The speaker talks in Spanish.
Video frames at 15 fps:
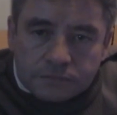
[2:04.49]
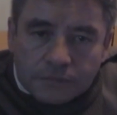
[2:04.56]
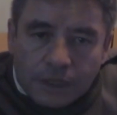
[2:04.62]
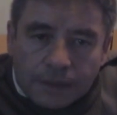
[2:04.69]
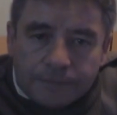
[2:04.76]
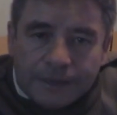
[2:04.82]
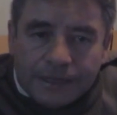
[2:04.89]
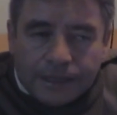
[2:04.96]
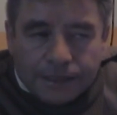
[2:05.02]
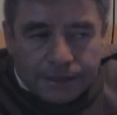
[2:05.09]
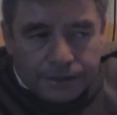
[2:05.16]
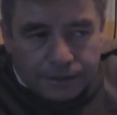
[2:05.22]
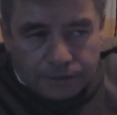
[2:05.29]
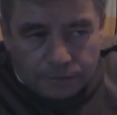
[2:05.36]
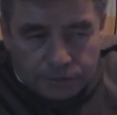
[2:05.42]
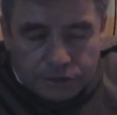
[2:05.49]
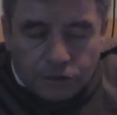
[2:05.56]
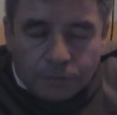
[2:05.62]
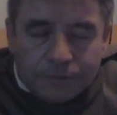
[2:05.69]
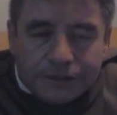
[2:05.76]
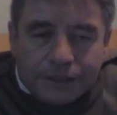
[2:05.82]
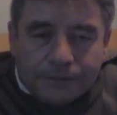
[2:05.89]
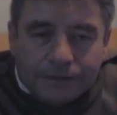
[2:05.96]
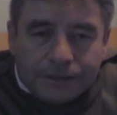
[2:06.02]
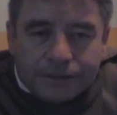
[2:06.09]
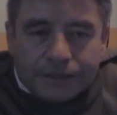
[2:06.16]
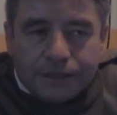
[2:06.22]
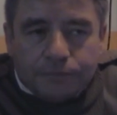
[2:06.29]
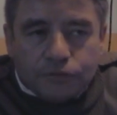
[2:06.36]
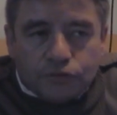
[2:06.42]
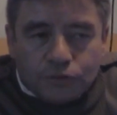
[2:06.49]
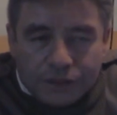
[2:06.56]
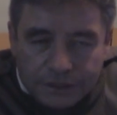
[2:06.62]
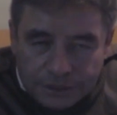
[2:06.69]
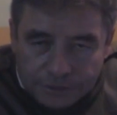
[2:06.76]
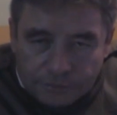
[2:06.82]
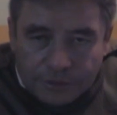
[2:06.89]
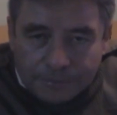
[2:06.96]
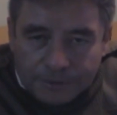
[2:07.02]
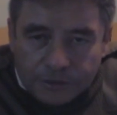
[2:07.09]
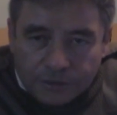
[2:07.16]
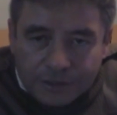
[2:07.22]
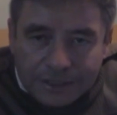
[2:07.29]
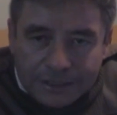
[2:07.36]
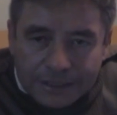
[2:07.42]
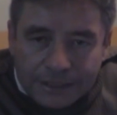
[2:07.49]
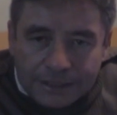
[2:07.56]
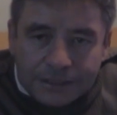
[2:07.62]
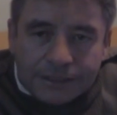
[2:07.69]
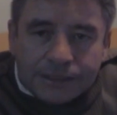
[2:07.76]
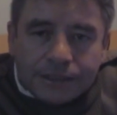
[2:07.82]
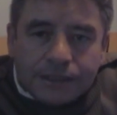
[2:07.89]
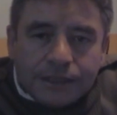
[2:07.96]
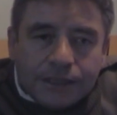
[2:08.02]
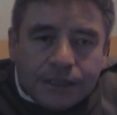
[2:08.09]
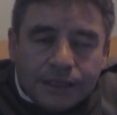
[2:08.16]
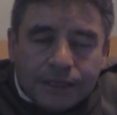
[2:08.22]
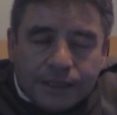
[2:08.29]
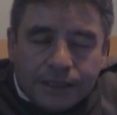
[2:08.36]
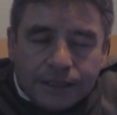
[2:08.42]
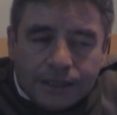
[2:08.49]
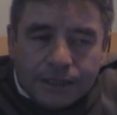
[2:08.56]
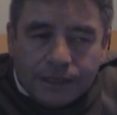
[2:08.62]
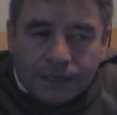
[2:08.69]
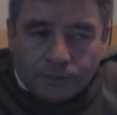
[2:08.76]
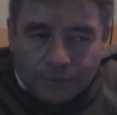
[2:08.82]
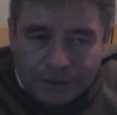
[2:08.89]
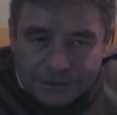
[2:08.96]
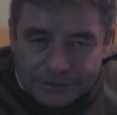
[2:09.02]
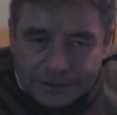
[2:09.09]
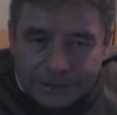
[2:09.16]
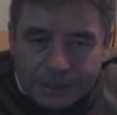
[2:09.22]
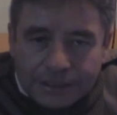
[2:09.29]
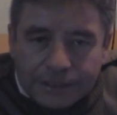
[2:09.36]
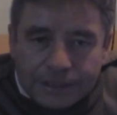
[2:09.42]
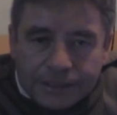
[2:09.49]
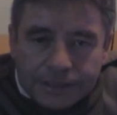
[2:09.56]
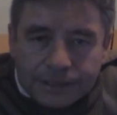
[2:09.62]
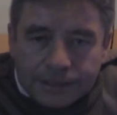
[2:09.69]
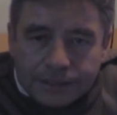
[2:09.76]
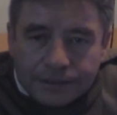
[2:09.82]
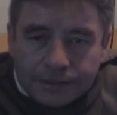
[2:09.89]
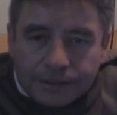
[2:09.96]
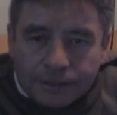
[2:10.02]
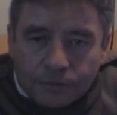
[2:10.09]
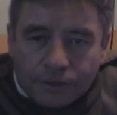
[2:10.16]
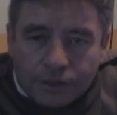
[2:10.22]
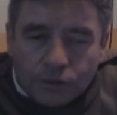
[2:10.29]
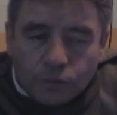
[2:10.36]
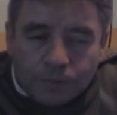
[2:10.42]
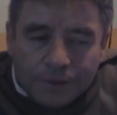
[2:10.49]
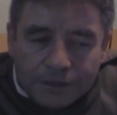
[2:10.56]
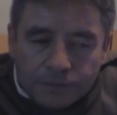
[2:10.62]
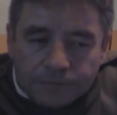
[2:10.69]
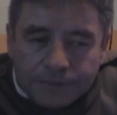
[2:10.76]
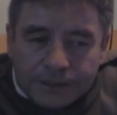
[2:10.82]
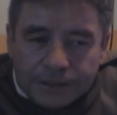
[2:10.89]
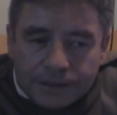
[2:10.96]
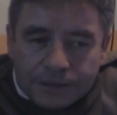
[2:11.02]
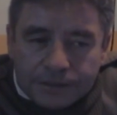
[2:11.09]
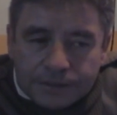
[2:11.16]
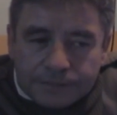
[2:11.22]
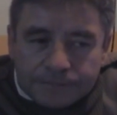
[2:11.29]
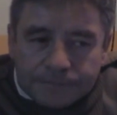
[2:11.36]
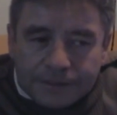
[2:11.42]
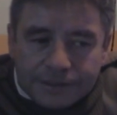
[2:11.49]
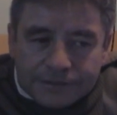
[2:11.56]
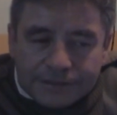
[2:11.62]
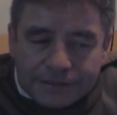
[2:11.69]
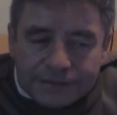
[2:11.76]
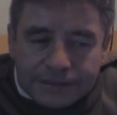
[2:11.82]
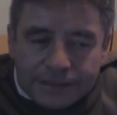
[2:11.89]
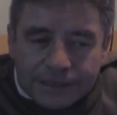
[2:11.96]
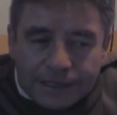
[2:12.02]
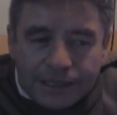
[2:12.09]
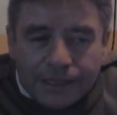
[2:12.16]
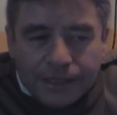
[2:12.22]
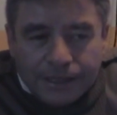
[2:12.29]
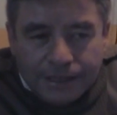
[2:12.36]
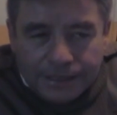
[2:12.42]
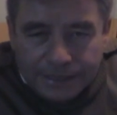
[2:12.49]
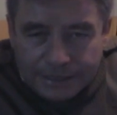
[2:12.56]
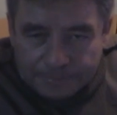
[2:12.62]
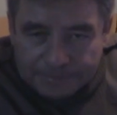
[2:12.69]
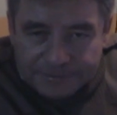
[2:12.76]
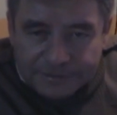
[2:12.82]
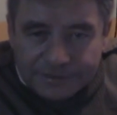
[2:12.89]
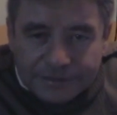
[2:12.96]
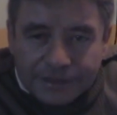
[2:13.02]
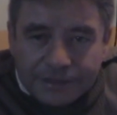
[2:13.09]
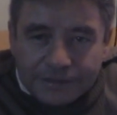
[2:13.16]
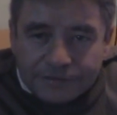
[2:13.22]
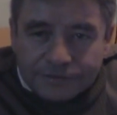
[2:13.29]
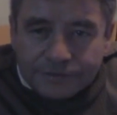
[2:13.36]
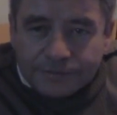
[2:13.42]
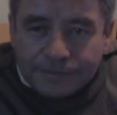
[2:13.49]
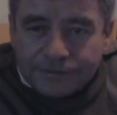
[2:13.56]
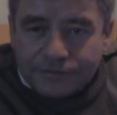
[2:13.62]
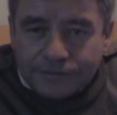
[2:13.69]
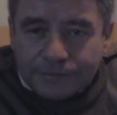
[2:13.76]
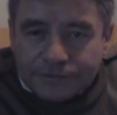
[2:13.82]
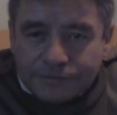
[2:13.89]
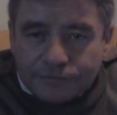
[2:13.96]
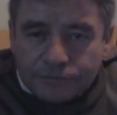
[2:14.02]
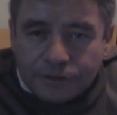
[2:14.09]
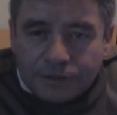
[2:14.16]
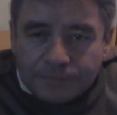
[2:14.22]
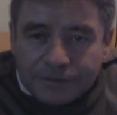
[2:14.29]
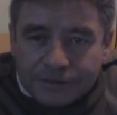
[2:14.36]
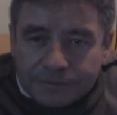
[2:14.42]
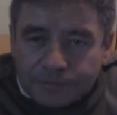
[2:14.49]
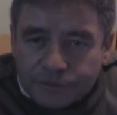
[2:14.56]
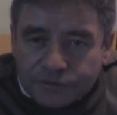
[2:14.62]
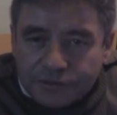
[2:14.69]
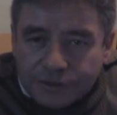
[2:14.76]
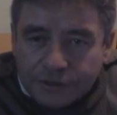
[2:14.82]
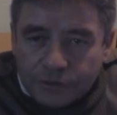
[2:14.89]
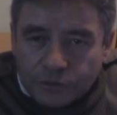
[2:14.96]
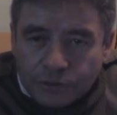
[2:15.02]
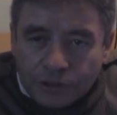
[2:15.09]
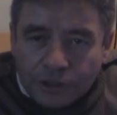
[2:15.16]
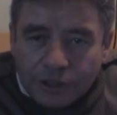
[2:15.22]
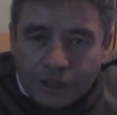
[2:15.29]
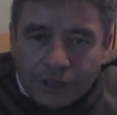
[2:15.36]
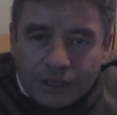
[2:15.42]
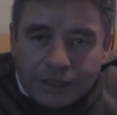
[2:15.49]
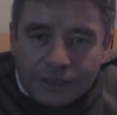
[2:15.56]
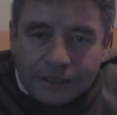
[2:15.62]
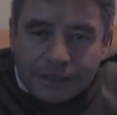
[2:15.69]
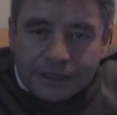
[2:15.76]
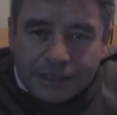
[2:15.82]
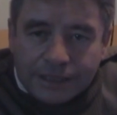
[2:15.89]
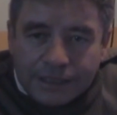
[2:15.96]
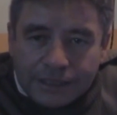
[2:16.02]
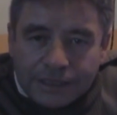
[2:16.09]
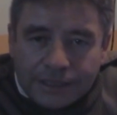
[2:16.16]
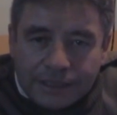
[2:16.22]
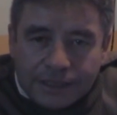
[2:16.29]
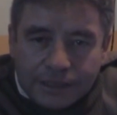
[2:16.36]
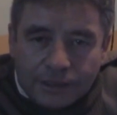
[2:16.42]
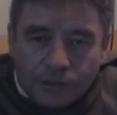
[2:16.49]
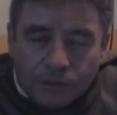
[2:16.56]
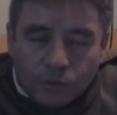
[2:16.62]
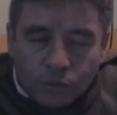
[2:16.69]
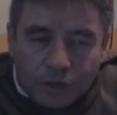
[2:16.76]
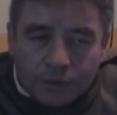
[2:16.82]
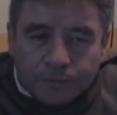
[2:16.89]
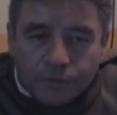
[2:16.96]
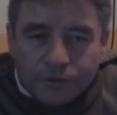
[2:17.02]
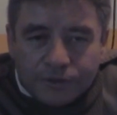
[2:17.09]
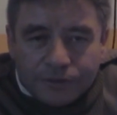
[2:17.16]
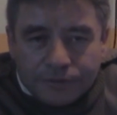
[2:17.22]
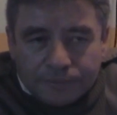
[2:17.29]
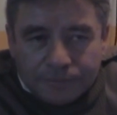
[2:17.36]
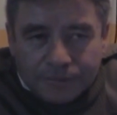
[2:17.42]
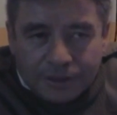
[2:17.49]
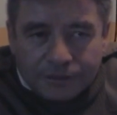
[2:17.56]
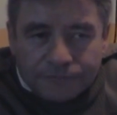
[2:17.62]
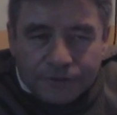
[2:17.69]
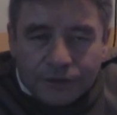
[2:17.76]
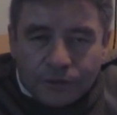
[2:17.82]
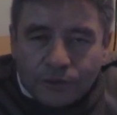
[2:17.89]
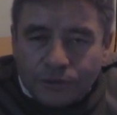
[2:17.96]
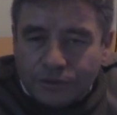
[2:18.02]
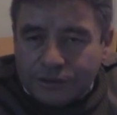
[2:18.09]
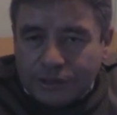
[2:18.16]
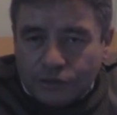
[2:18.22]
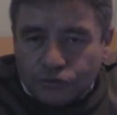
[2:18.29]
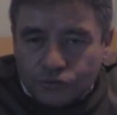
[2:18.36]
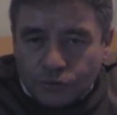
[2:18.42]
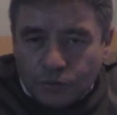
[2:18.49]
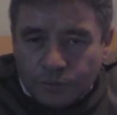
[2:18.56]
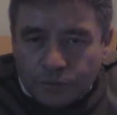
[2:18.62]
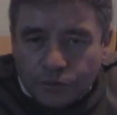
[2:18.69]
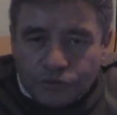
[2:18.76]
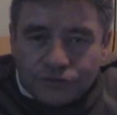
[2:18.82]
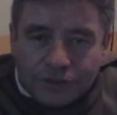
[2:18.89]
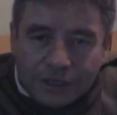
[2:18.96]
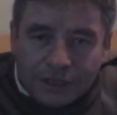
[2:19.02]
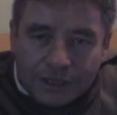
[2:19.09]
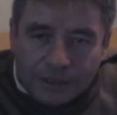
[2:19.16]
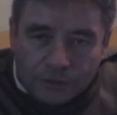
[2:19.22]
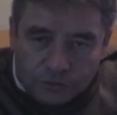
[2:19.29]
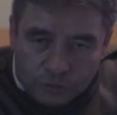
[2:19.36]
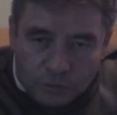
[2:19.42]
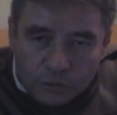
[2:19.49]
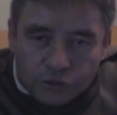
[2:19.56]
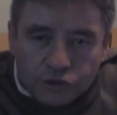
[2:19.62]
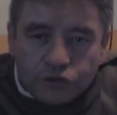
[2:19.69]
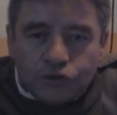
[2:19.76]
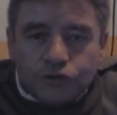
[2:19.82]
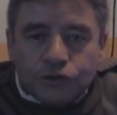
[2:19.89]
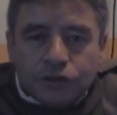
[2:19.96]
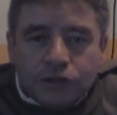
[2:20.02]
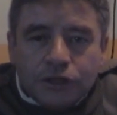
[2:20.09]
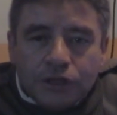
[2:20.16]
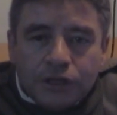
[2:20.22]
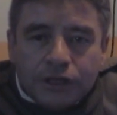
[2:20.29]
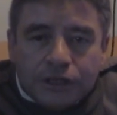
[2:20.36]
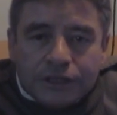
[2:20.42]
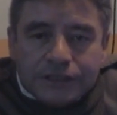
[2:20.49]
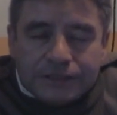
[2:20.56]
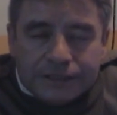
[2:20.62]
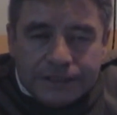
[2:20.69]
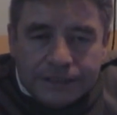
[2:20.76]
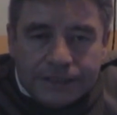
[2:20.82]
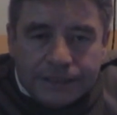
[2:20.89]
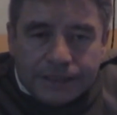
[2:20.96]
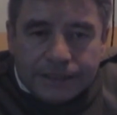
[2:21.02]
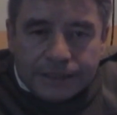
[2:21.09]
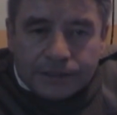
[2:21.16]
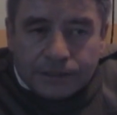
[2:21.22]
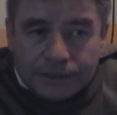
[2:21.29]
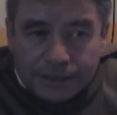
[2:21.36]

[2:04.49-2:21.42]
Mira, eh, como te comentaba, tenemos una, una menor de edad, la cual es trasladada al Guadalupano para, para atenderla. Ella presenta heridas abrasivas en toda la parte posterior del cuerpo, me refiero de los hombros a los glúteos. ¿sí?